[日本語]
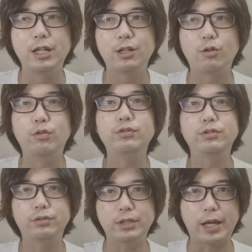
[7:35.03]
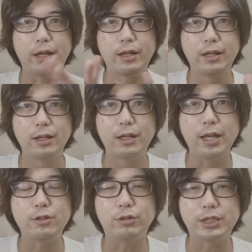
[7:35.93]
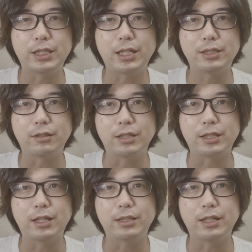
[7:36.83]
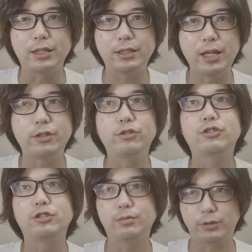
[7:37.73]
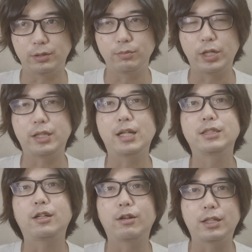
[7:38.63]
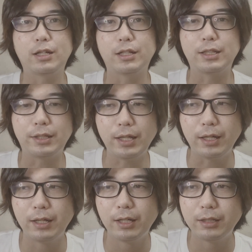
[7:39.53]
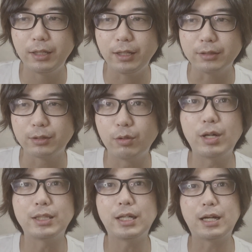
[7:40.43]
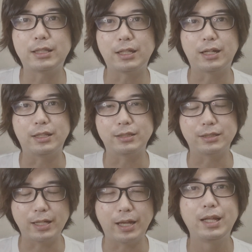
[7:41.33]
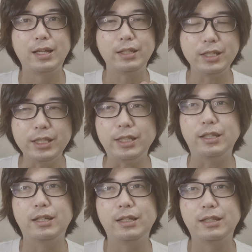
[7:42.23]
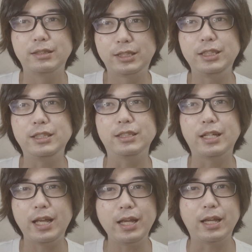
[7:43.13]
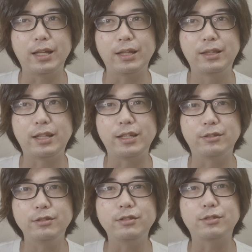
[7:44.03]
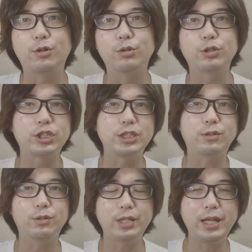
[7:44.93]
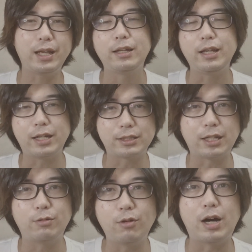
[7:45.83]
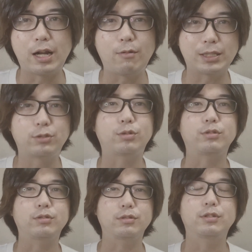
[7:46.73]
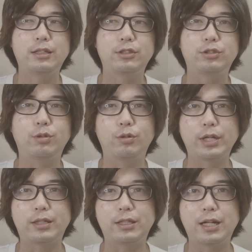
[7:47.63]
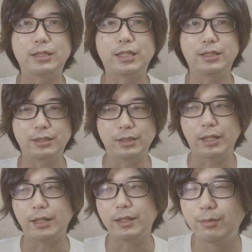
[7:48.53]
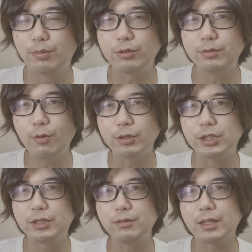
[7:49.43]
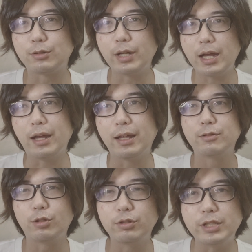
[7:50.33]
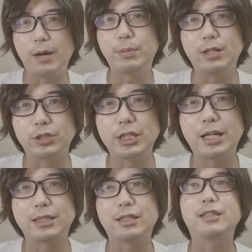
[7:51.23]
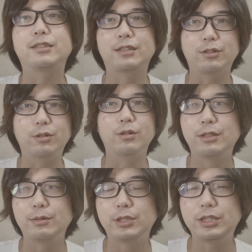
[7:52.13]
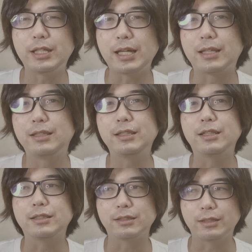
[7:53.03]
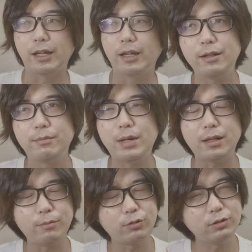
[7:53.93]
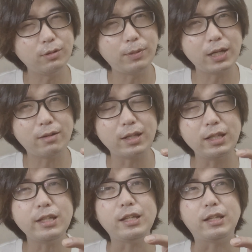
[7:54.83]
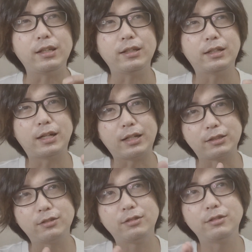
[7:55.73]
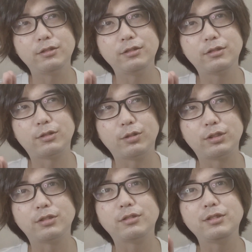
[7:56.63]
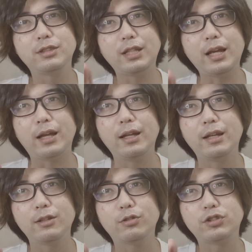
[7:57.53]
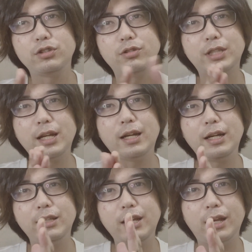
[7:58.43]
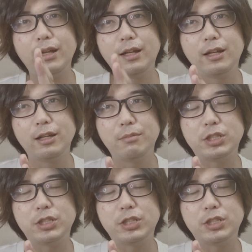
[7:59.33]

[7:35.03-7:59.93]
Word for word: ご夫婦でエントリーしてらっしゃる方々がいて、YouTube もやってらっしゃる方々で、で、その方々がですね、E、G、A っていうコード進行でエガちゃんを表すという手法をやってらっしゃって、僕も実はそれ、特にアピールしてなかったんですけど、実はやっててですね。ま、僕の場合は E からずーっと続いて、途中の展開で、ま、